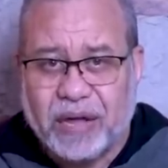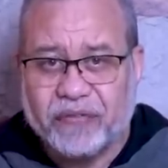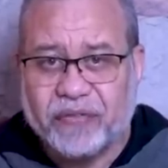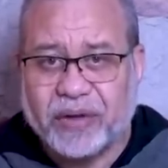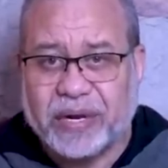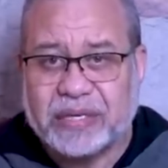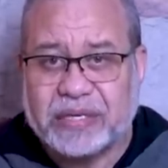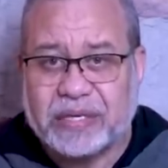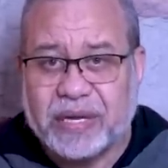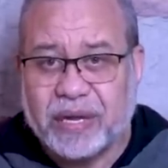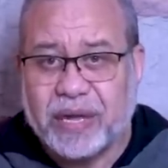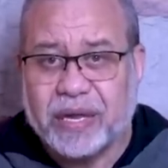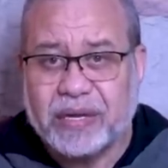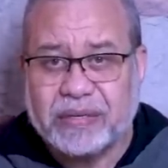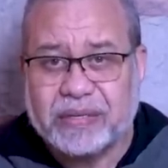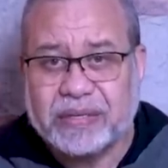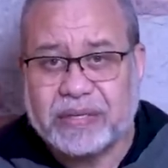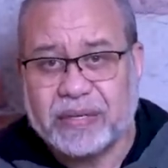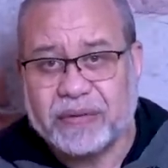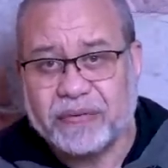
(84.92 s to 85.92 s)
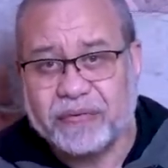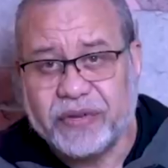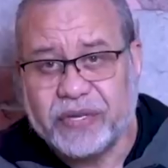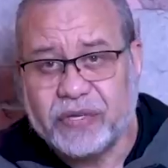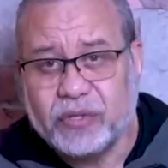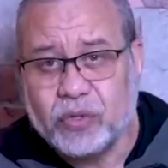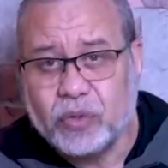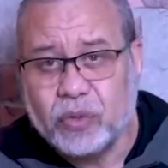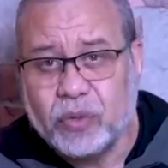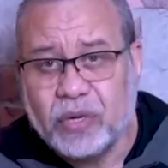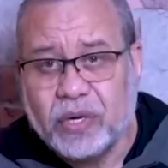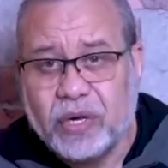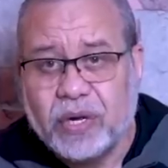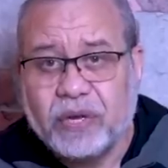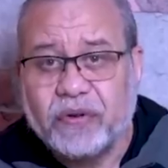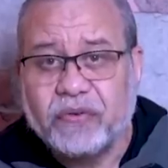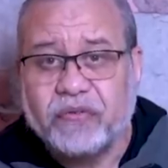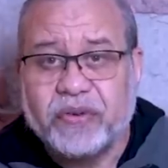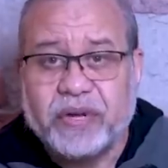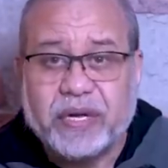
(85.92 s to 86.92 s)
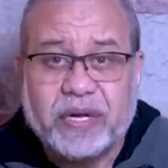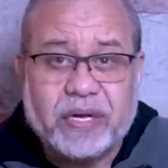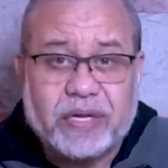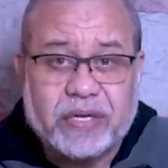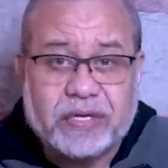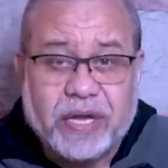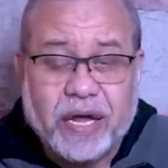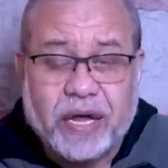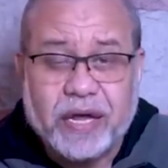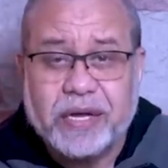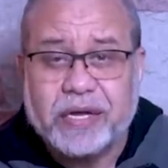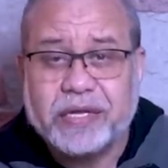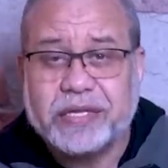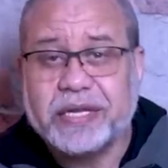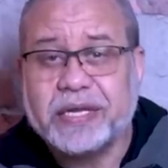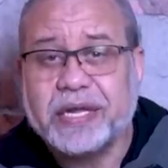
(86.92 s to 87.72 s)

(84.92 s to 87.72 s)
فالتقطت فيديو فضحكت